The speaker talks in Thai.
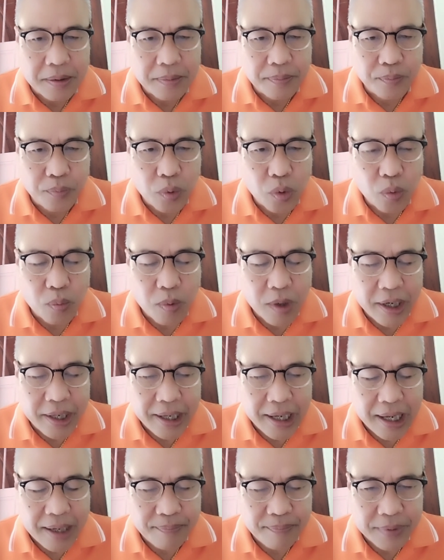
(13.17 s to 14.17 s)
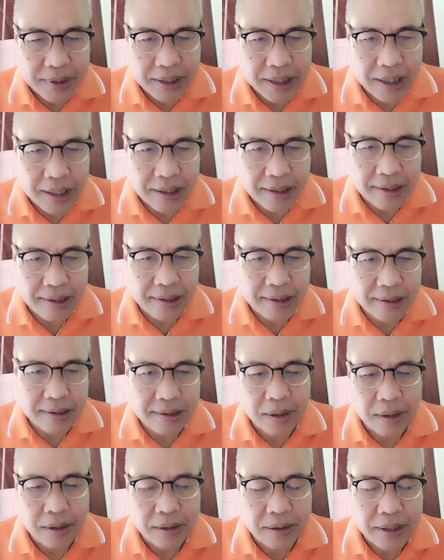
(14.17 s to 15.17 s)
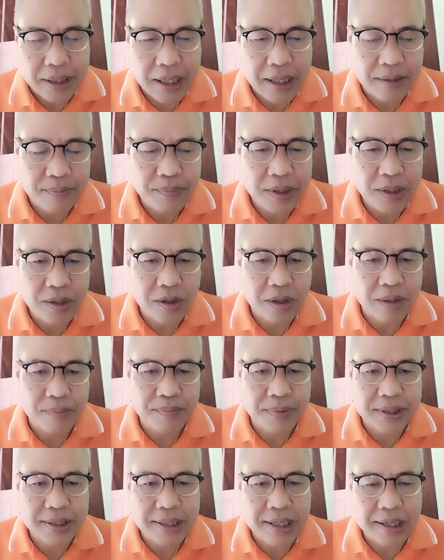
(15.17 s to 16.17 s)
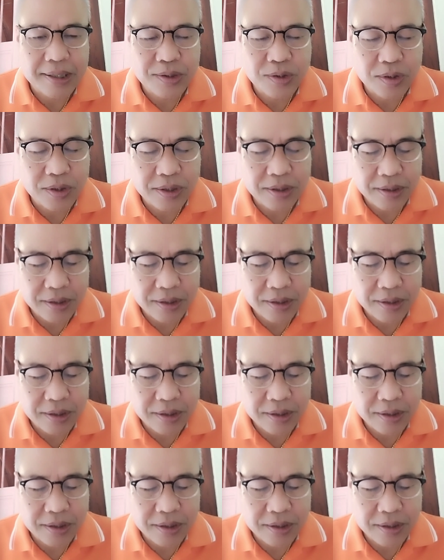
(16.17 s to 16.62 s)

ผู้บริหารประเทศ แทนพี่น้องประชาชน